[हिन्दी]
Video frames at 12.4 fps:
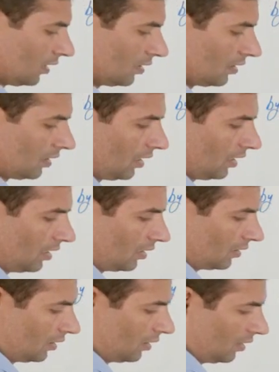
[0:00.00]
दस नहीं
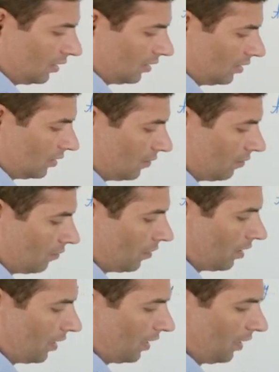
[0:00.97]
कटता
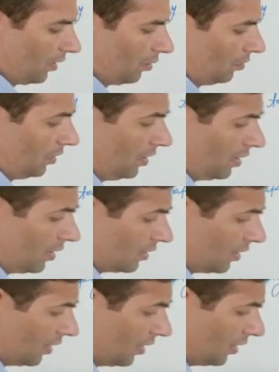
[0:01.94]
बारह तो ये
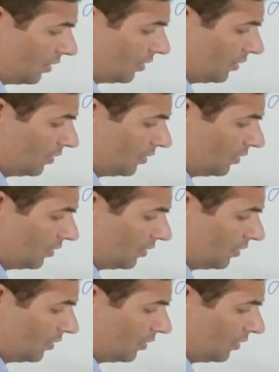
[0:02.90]
कट जाएगा